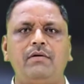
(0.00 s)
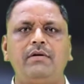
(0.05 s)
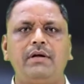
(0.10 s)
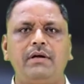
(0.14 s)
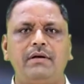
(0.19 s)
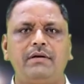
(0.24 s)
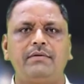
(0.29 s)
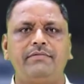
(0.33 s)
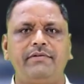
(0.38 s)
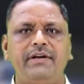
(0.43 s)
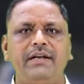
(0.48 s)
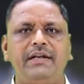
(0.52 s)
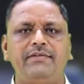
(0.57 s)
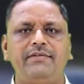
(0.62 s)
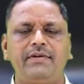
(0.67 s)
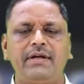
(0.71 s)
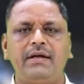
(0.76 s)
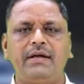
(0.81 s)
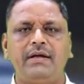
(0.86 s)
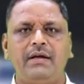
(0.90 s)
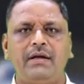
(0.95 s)
அவருடைய
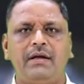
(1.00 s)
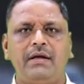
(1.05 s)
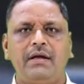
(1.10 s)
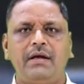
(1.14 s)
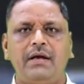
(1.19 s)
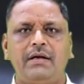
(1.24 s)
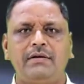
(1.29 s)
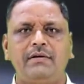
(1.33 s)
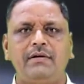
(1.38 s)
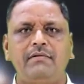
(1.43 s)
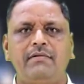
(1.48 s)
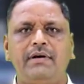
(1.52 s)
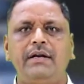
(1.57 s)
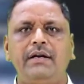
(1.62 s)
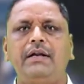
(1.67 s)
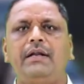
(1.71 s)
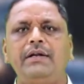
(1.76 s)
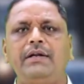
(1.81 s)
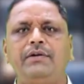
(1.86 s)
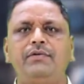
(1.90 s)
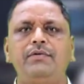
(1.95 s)
ஃபீலிங்ஸை ஆக்சுவலாக
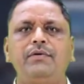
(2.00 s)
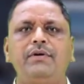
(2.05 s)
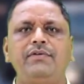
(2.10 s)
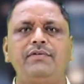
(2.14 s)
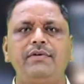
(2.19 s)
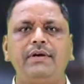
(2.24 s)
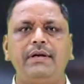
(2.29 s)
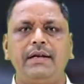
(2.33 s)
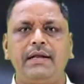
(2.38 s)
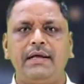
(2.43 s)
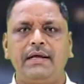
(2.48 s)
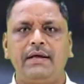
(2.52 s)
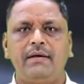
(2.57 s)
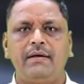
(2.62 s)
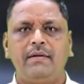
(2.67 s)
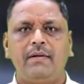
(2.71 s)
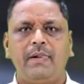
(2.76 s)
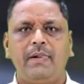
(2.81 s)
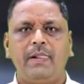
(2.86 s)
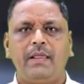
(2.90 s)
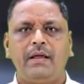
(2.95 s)
வண்டியில் இன்சூரன்ஸ் இல்லை
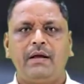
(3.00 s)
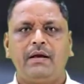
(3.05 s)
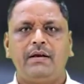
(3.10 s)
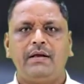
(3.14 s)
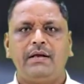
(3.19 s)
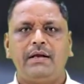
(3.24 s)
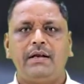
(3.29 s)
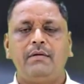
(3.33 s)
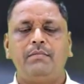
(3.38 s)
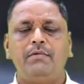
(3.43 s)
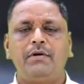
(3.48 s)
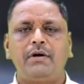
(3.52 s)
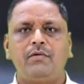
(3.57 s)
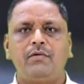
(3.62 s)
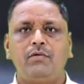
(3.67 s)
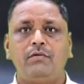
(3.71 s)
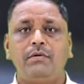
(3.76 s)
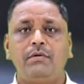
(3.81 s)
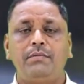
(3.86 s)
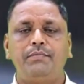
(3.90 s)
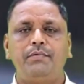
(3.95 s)
நான் என்ன
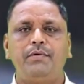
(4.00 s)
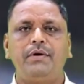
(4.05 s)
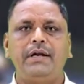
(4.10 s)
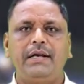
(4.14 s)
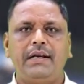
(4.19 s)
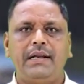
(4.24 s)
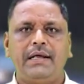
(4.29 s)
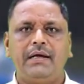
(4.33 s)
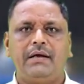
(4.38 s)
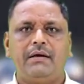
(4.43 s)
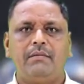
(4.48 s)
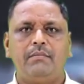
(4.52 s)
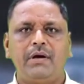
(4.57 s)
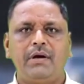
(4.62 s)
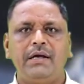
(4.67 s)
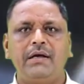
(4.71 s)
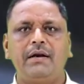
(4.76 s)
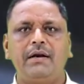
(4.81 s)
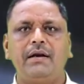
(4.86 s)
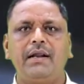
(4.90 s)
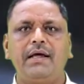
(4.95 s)
பண்ணுறது ஒன்றுமே புரியல
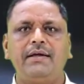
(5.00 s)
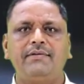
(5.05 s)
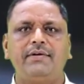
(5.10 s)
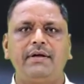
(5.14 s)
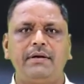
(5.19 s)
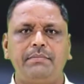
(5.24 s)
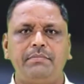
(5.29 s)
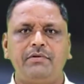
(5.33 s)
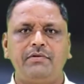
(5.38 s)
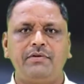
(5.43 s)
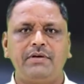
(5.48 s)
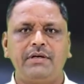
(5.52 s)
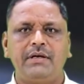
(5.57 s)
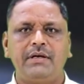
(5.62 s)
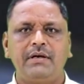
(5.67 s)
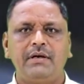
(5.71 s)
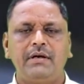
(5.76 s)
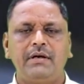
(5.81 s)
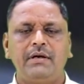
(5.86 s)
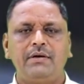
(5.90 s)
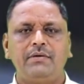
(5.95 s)
பயங்கர லாஸ் ஆகிப்போச்சு
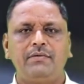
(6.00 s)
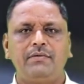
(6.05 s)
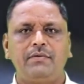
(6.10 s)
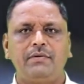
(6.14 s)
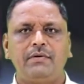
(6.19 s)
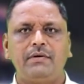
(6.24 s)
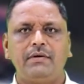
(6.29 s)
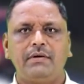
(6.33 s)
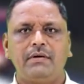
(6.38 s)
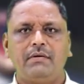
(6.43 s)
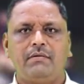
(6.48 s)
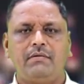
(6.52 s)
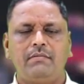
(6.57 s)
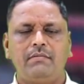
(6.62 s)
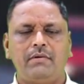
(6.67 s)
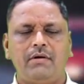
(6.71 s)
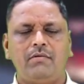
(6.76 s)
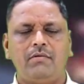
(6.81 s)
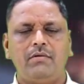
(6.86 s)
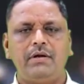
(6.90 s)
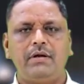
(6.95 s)
ஸோ அவர்
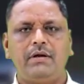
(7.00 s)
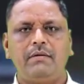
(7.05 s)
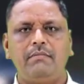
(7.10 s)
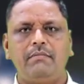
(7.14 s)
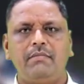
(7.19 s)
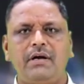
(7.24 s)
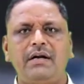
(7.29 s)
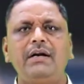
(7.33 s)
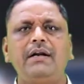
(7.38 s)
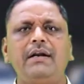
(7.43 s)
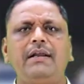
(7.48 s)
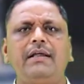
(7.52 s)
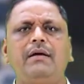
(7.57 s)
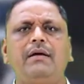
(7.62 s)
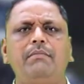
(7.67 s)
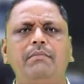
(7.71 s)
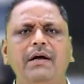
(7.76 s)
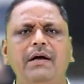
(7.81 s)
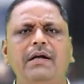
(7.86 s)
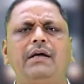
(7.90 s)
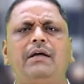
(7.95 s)
அவருடைய மனநிலையை
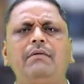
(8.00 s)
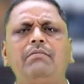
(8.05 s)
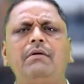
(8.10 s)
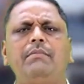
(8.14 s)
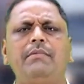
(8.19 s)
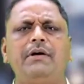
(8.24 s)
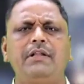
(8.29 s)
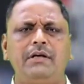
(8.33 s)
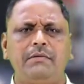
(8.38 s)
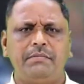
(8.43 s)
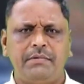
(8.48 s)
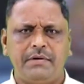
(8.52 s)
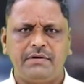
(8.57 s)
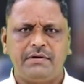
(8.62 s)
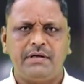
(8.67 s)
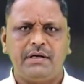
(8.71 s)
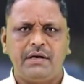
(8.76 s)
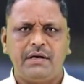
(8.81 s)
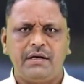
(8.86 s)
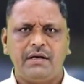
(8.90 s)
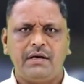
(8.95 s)
பயங்கரமாக
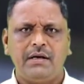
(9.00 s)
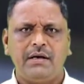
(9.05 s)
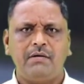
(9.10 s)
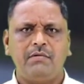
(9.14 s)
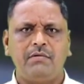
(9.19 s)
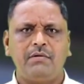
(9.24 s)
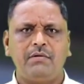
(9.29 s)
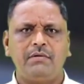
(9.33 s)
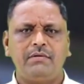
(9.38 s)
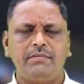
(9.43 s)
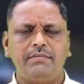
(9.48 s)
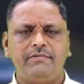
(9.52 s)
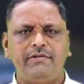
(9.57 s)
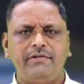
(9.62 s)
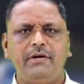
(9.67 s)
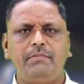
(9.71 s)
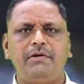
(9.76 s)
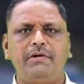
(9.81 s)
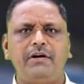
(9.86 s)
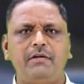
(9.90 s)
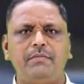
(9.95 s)
பாதிக்கப்பட்டுச்சுங்க அவர்
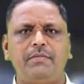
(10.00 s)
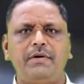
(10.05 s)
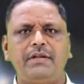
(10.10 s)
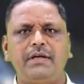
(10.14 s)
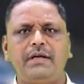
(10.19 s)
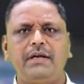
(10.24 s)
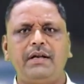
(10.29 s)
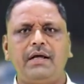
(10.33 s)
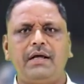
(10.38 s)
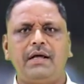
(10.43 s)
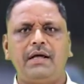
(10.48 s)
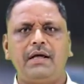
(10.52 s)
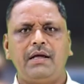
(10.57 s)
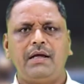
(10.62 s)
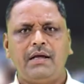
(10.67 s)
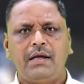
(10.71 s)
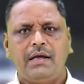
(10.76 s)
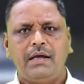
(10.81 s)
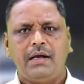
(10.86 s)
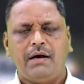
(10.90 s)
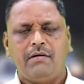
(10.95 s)
ஃபீல் பண்ணது பார்த்திங்கன்னா
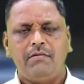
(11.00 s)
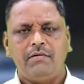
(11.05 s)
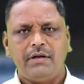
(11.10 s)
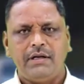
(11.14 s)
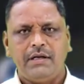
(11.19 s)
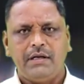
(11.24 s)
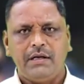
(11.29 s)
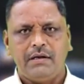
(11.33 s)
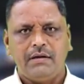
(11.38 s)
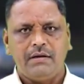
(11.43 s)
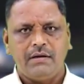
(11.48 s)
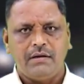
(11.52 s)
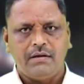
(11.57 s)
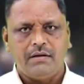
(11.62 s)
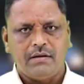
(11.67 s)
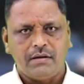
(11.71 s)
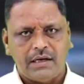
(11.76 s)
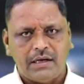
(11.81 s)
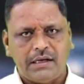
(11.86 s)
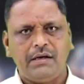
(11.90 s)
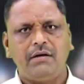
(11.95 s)
அவர்
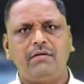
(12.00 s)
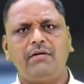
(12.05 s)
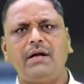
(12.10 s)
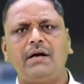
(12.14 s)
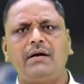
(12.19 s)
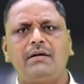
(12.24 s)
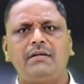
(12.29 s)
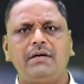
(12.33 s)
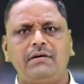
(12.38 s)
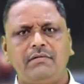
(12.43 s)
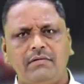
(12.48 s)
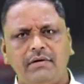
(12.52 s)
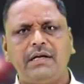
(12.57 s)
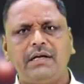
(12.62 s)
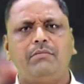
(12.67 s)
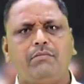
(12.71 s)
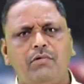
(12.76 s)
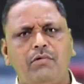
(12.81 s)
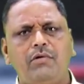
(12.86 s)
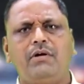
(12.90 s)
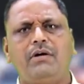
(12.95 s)
ரெக்கவரி ஆகிறதுக்கு இட் வில்
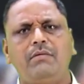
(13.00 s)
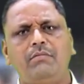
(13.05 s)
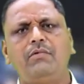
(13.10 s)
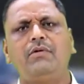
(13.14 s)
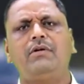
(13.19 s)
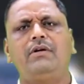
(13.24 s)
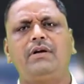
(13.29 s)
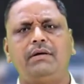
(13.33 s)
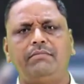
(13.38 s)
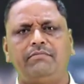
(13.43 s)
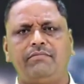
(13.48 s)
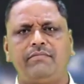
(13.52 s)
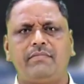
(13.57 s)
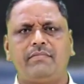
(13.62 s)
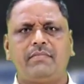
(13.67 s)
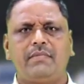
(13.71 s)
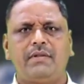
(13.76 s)
டேக் மோர் அண்ட் மோர் டைம்